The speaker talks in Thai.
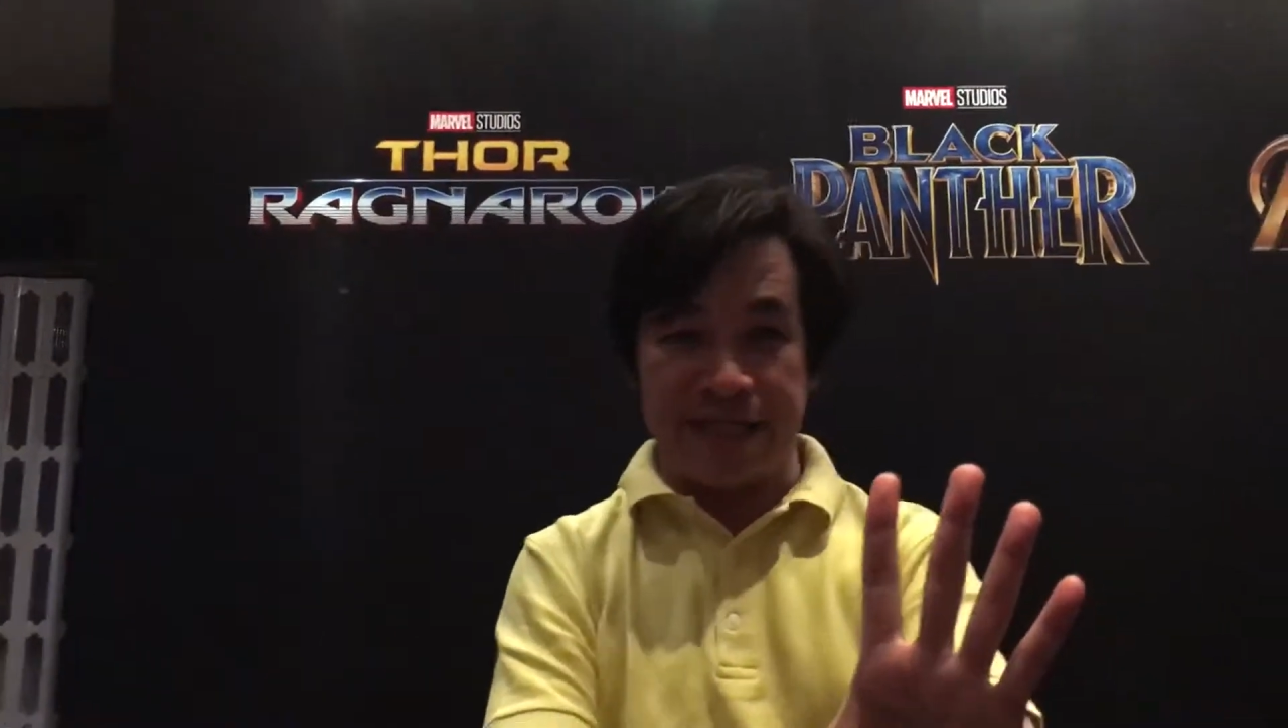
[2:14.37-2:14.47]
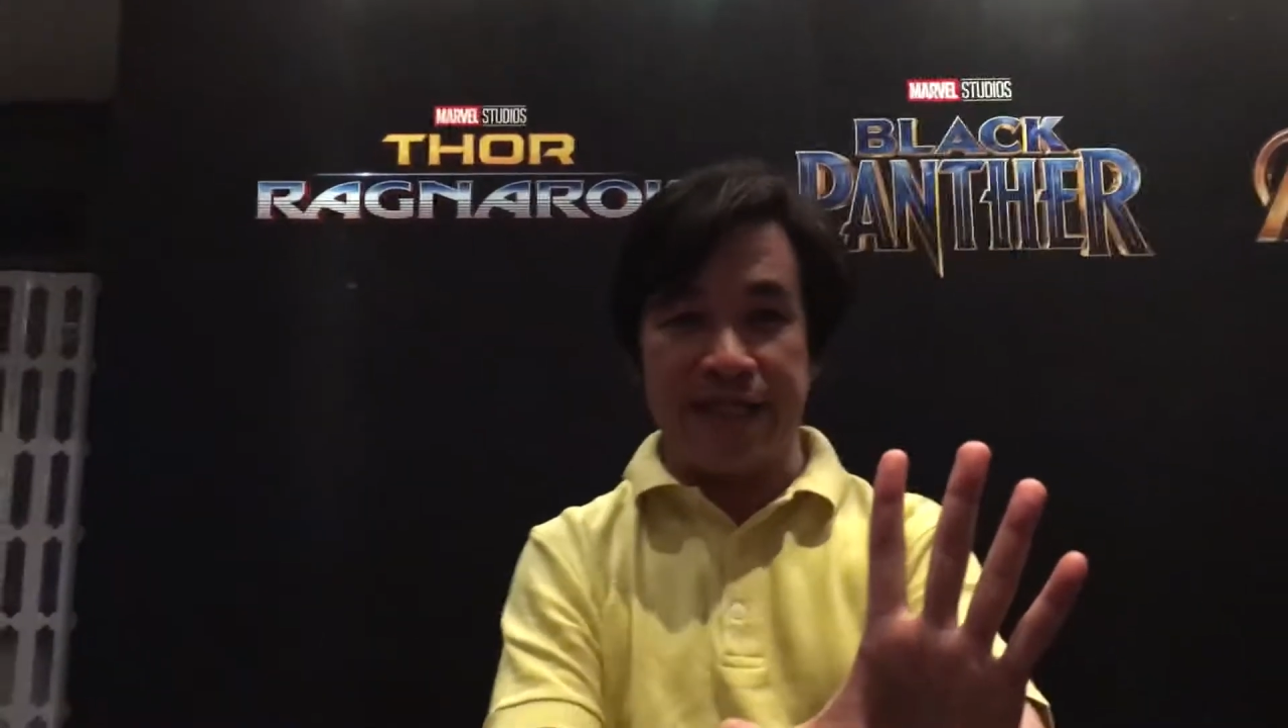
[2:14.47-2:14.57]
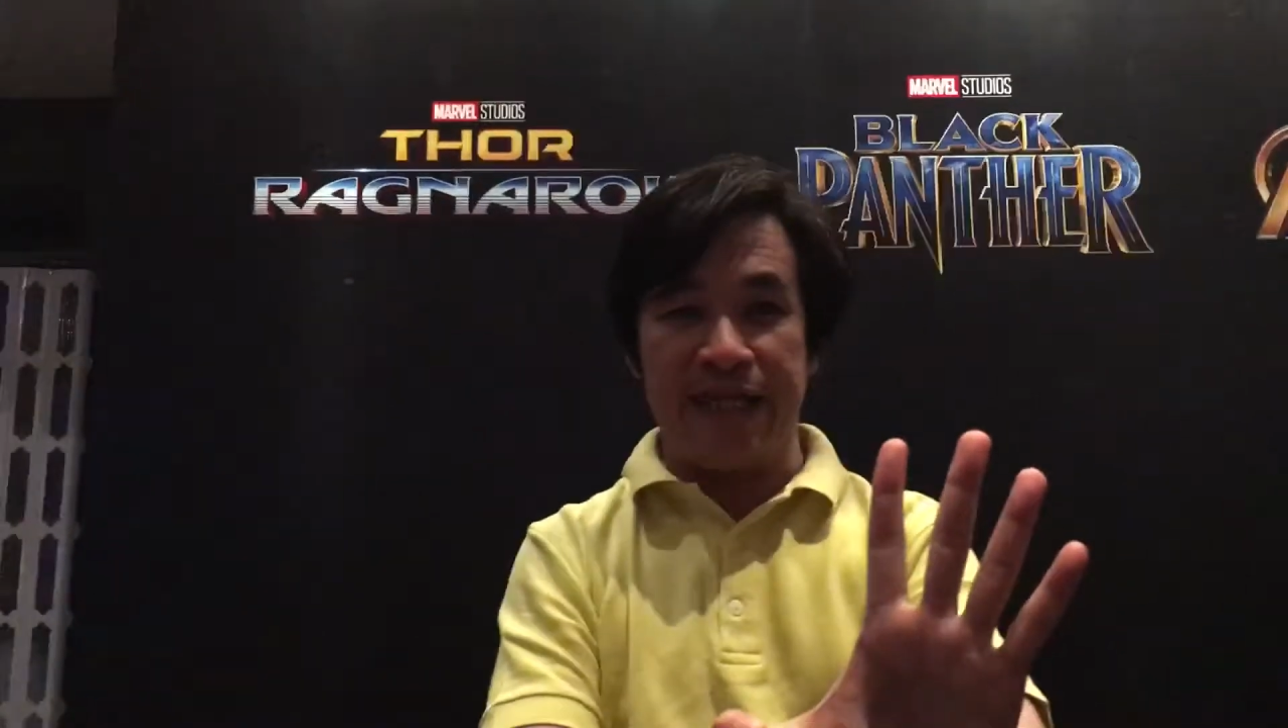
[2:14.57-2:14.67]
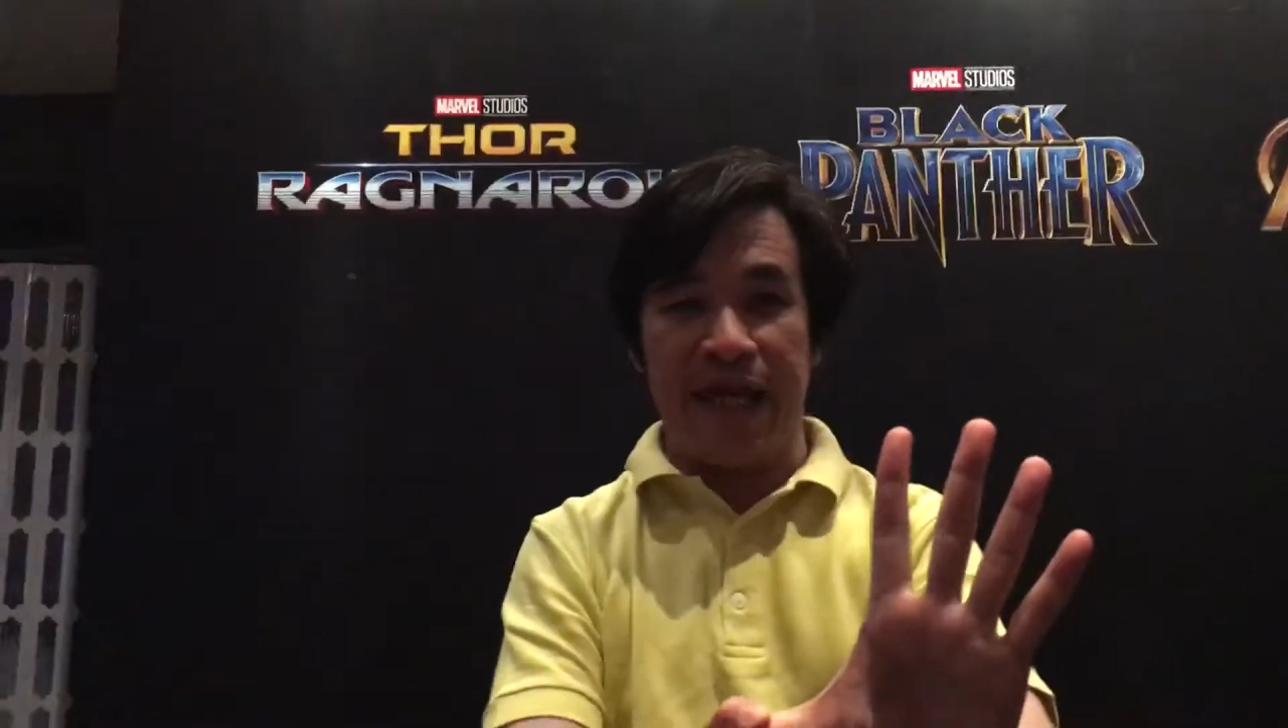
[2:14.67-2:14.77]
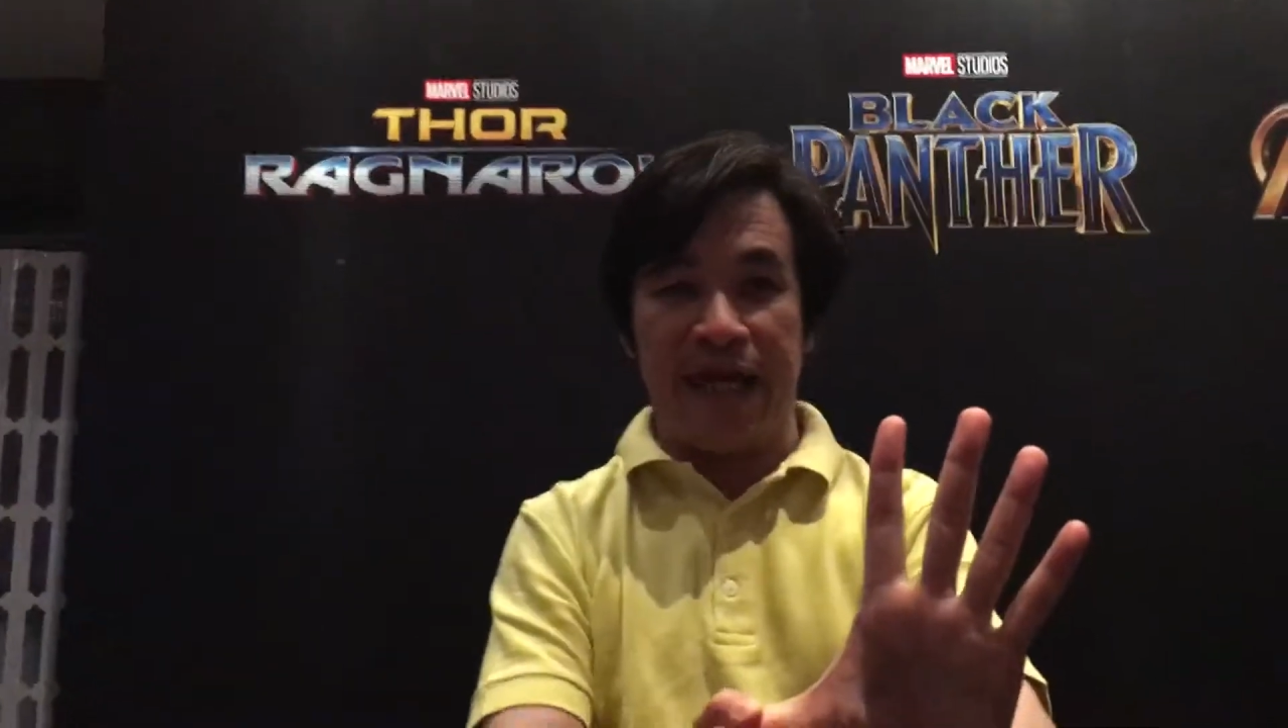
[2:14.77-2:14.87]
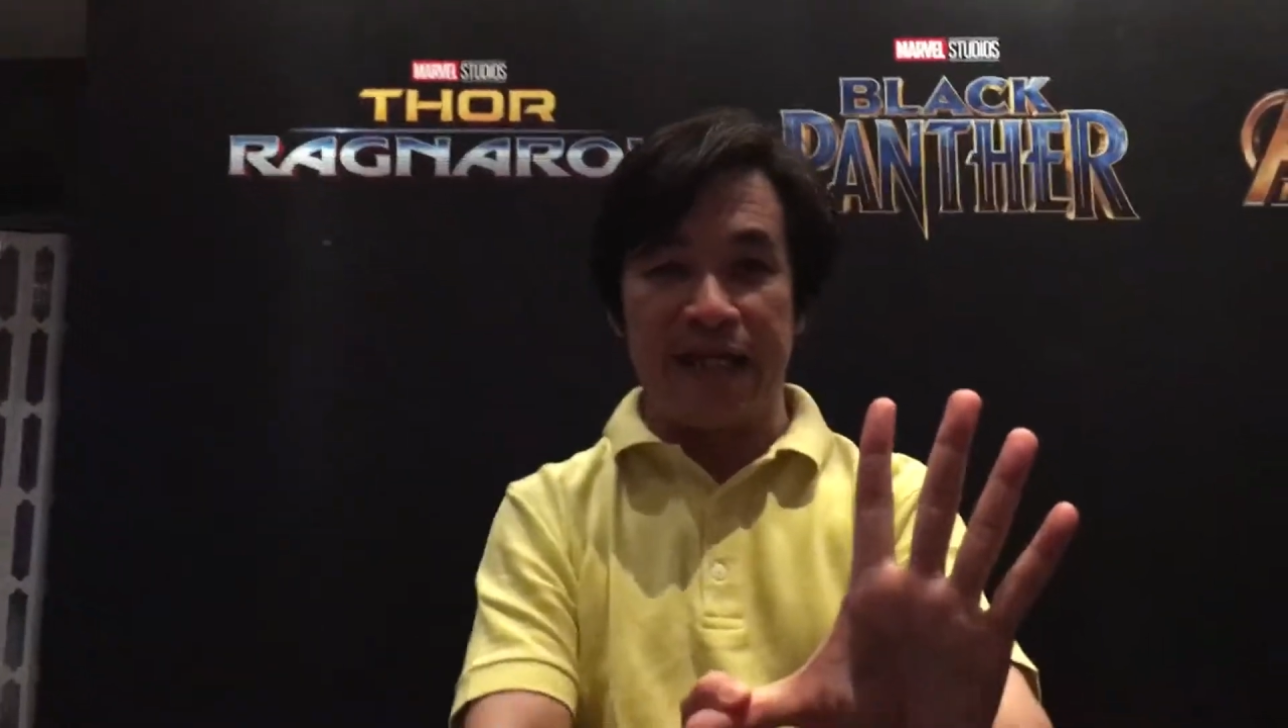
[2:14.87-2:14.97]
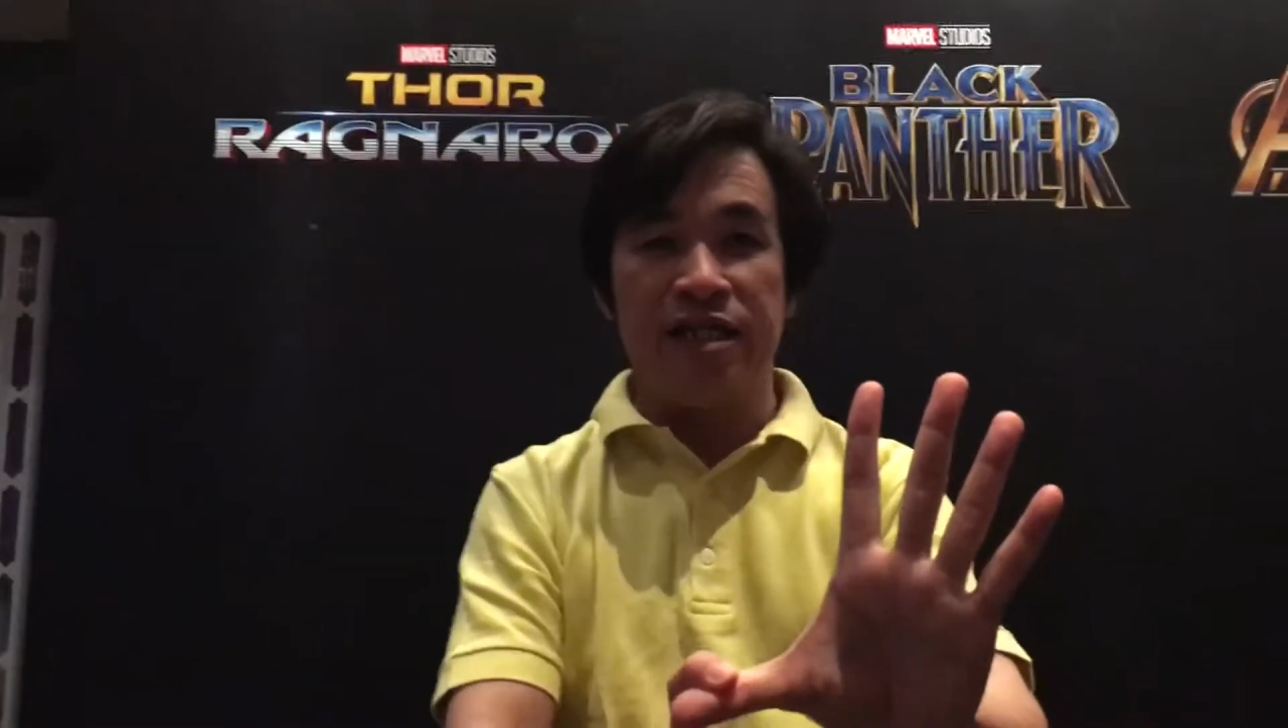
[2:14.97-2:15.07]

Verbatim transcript: ดนั่นเอง